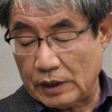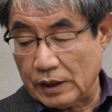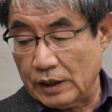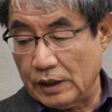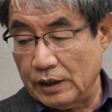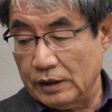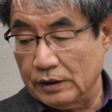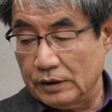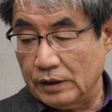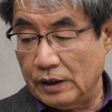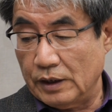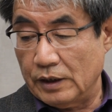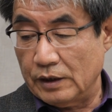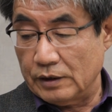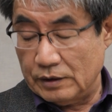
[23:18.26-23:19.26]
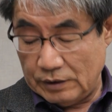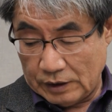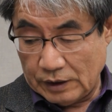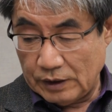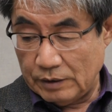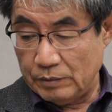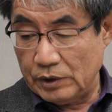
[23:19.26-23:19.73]
관계가 있냐, 커넥션이 있냐,
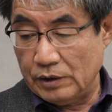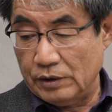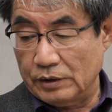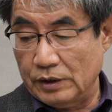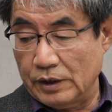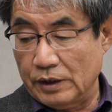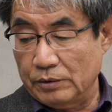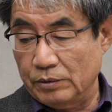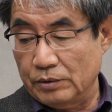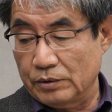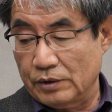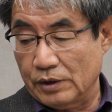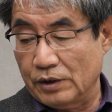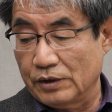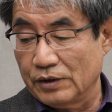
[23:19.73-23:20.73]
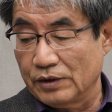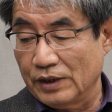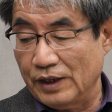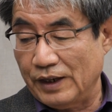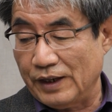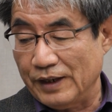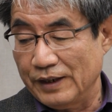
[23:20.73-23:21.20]
네, 뭐 이런 얘기도
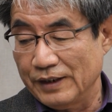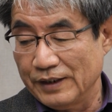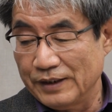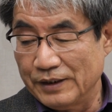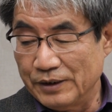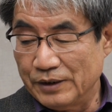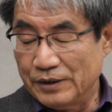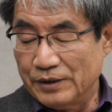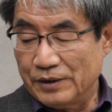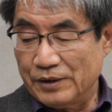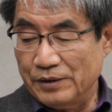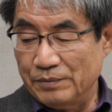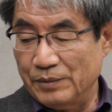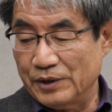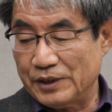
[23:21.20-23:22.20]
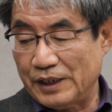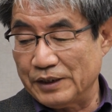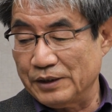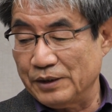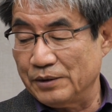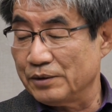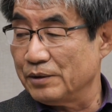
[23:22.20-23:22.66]
들었는데 그건 뭐
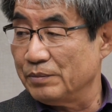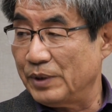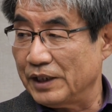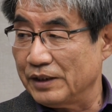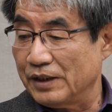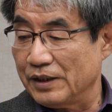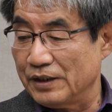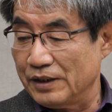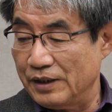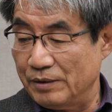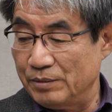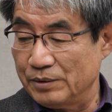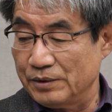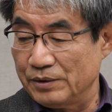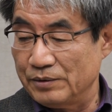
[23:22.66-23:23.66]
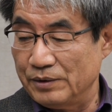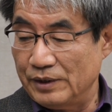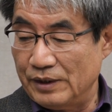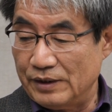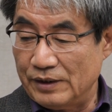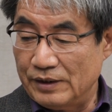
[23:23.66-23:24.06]
상식으로 판단을 해보시고요.